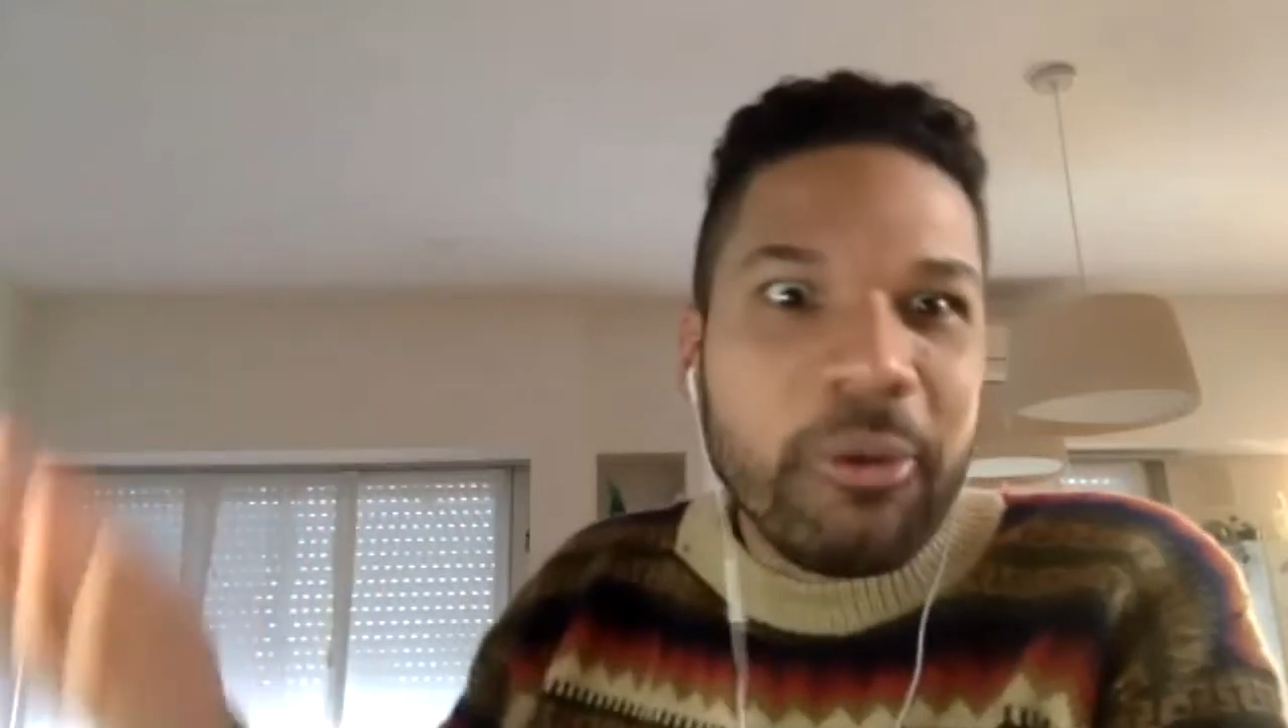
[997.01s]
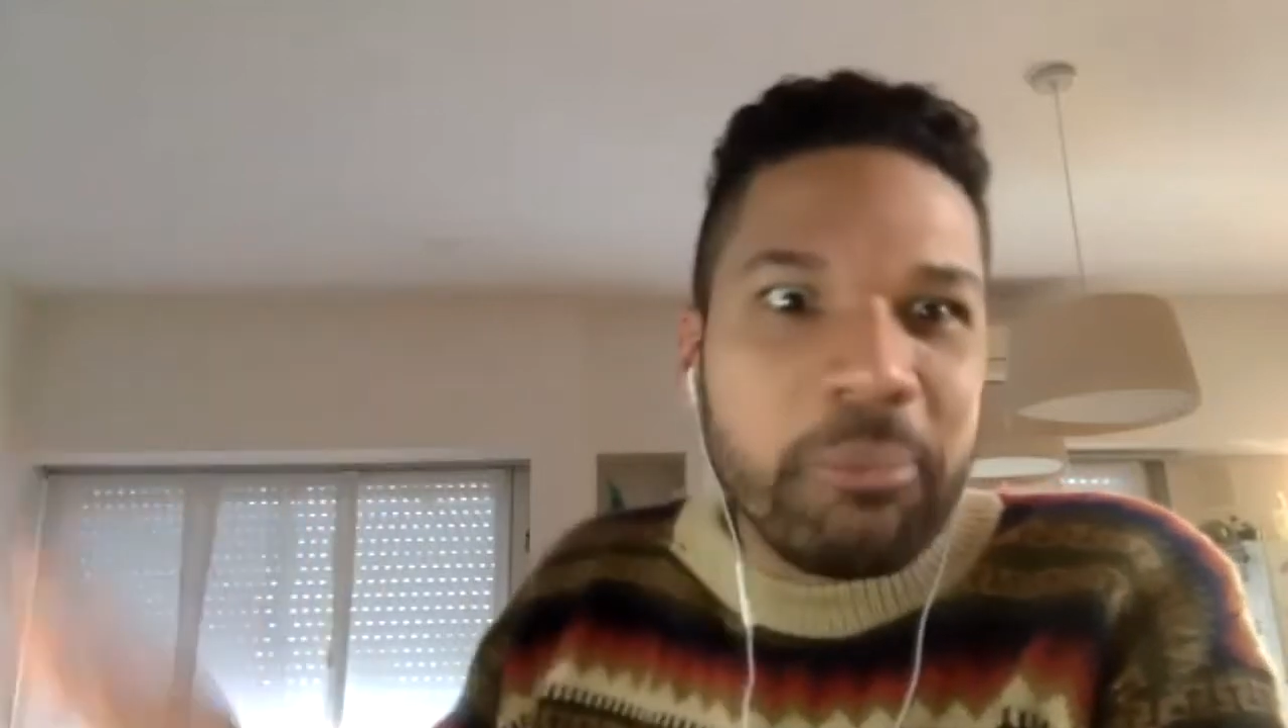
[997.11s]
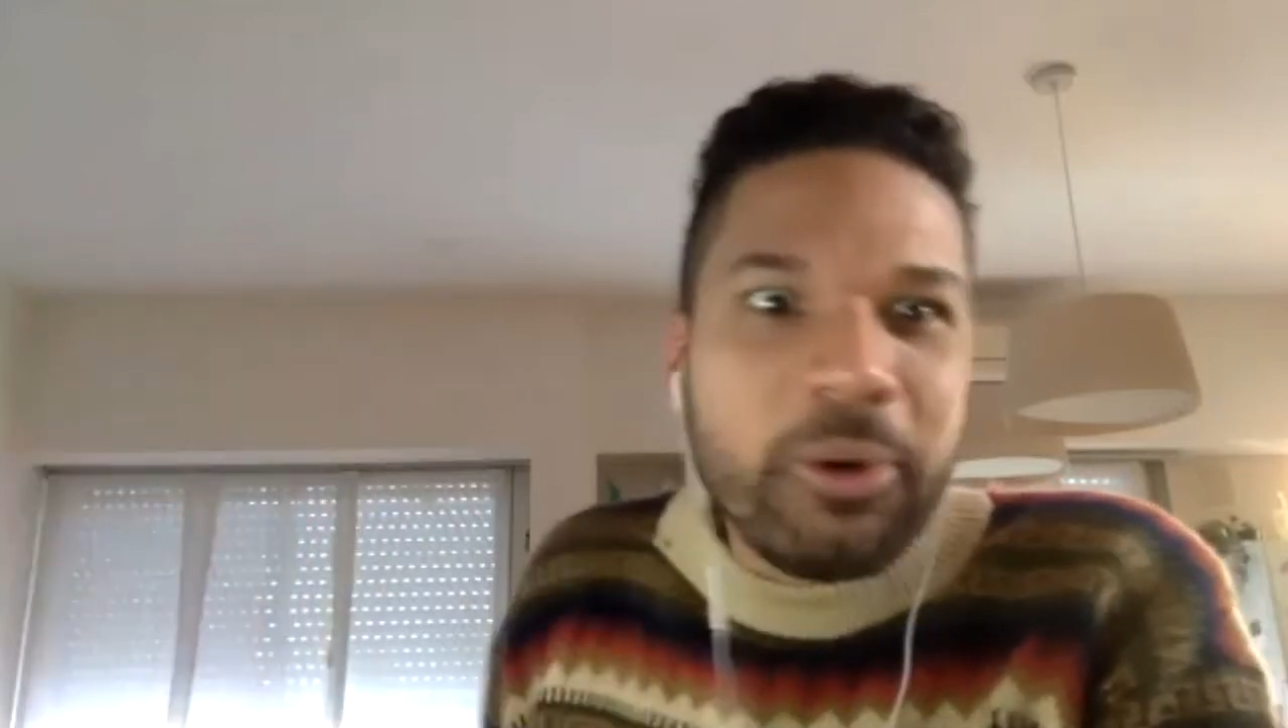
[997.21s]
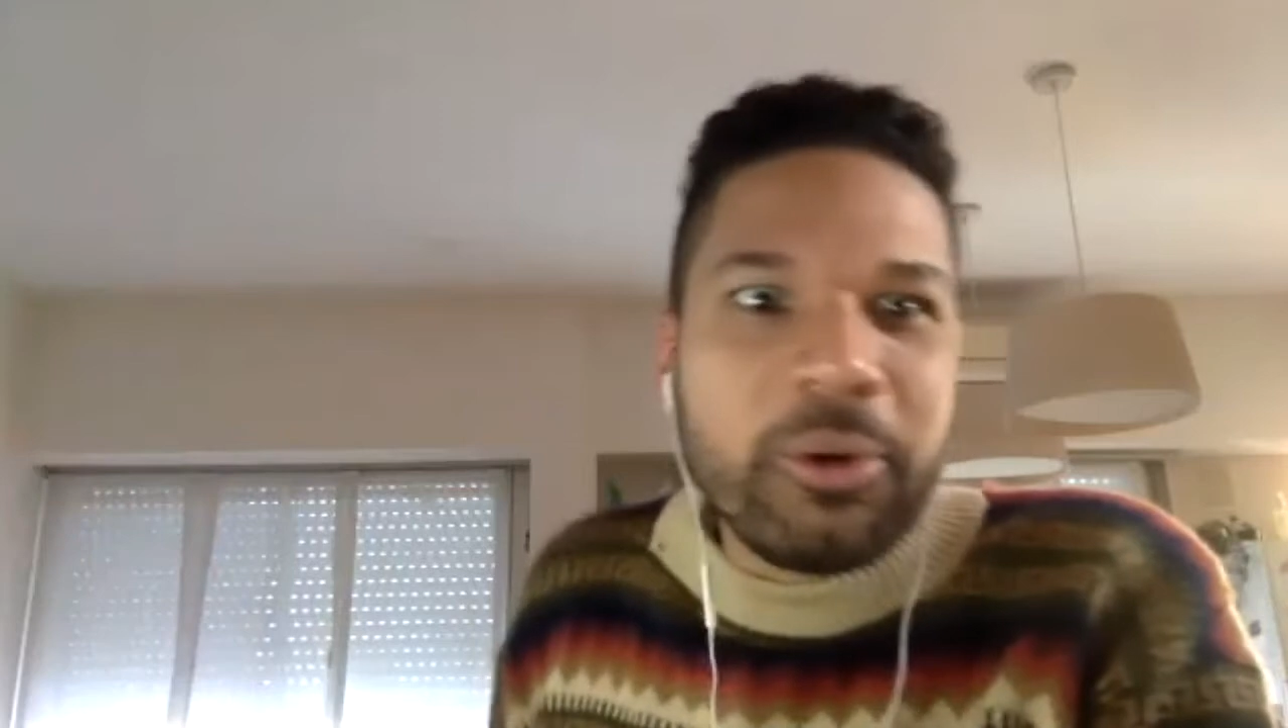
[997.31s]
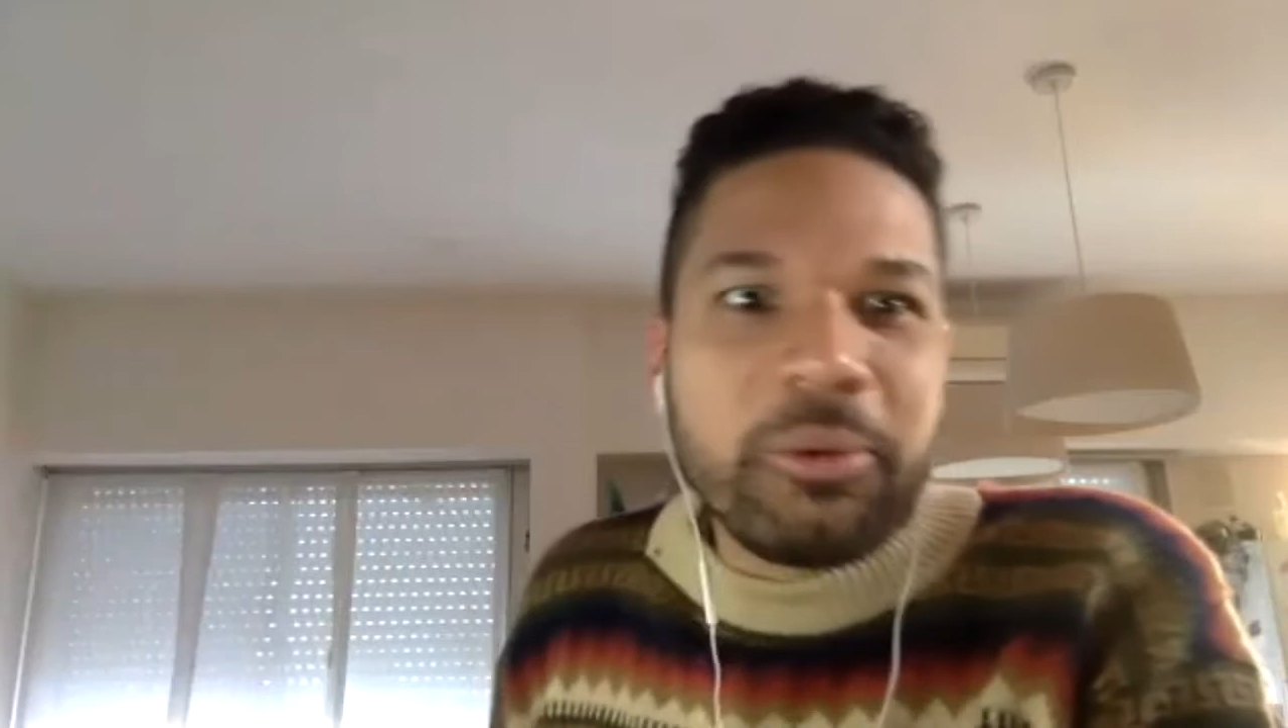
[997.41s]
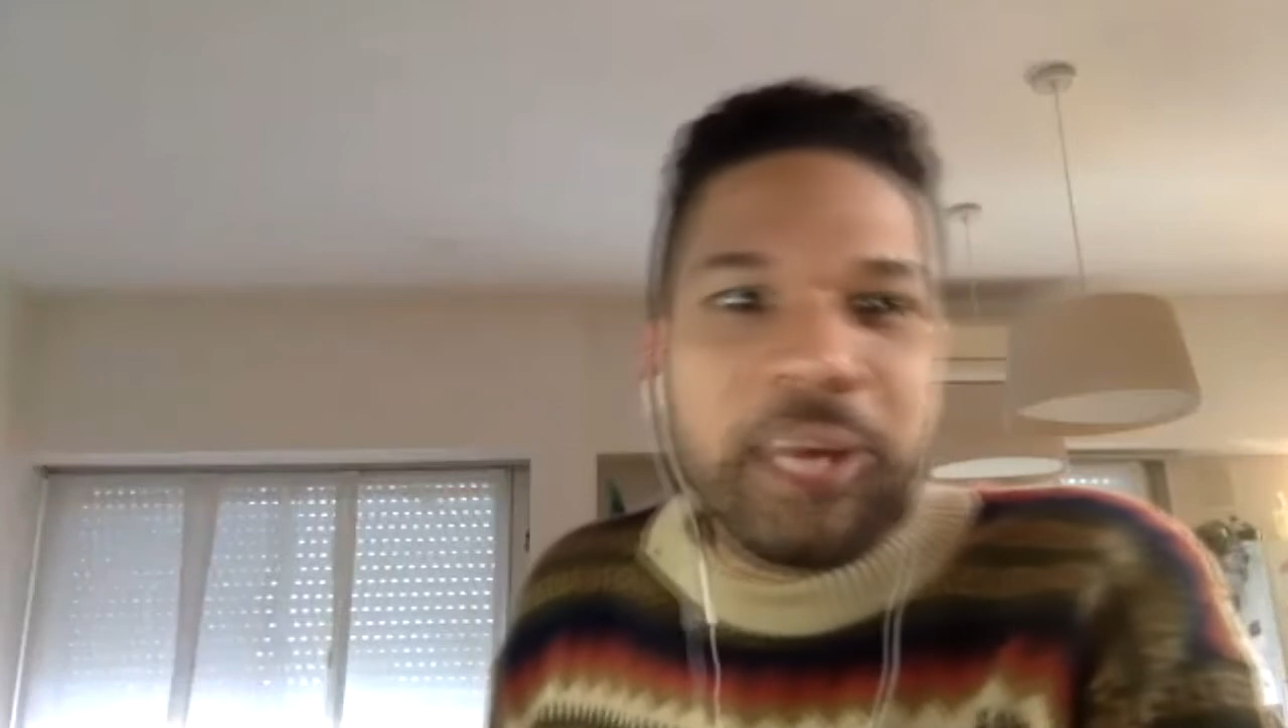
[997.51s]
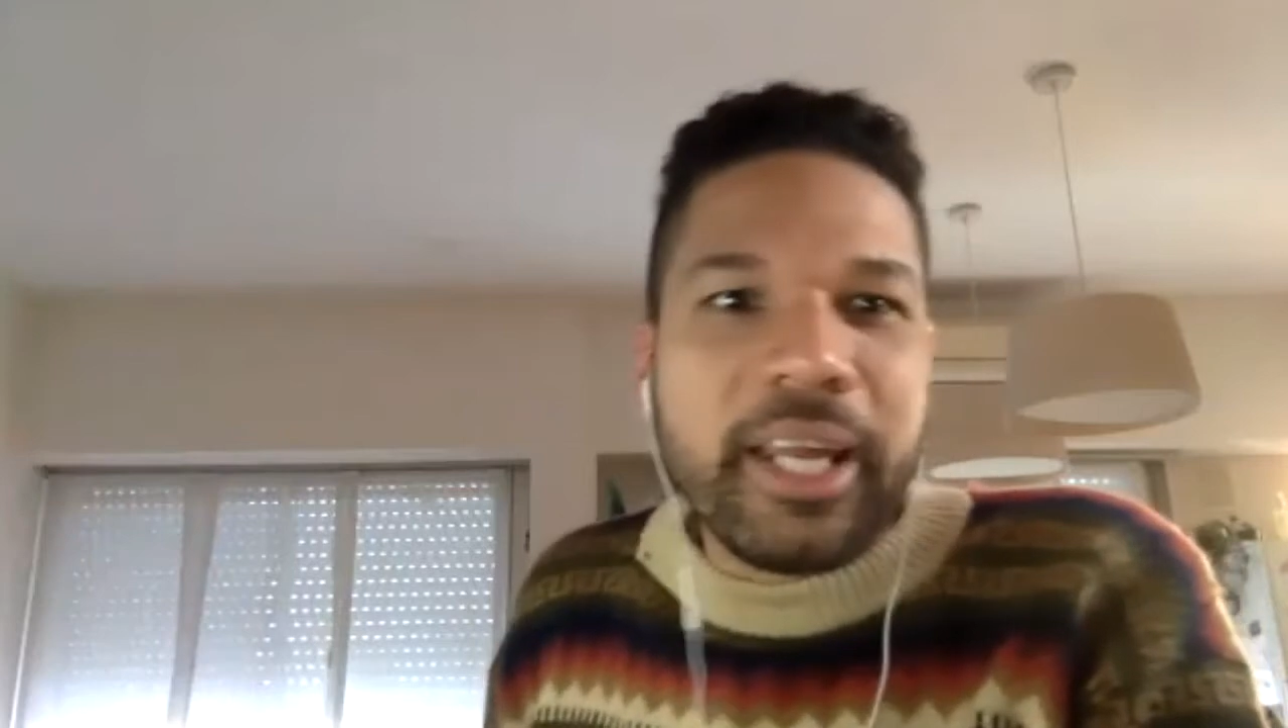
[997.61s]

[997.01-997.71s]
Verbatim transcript: por,